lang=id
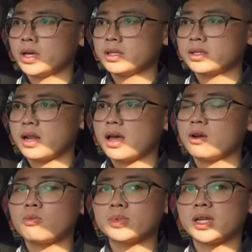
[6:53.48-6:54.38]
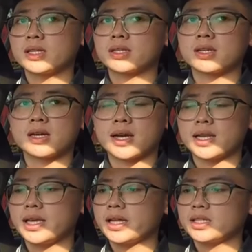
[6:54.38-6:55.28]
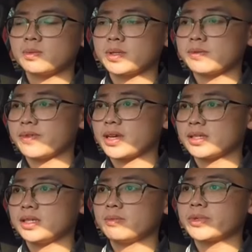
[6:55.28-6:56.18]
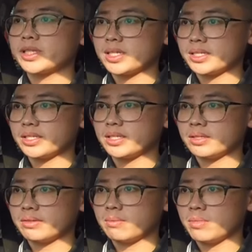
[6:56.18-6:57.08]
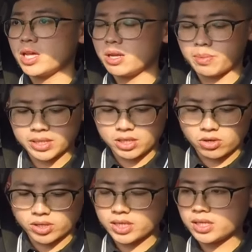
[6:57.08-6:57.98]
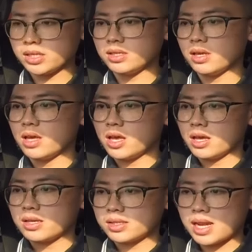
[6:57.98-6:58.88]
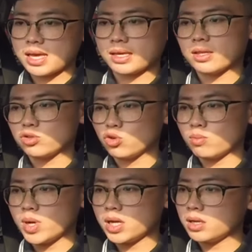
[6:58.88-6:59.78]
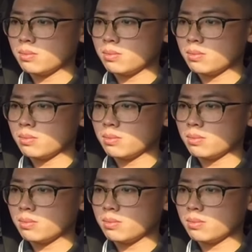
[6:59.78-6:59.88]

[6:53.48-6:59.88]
setelah gue menjelaskan ke kalian spesifikasi mesin dari Pajero ini, setelah kita coba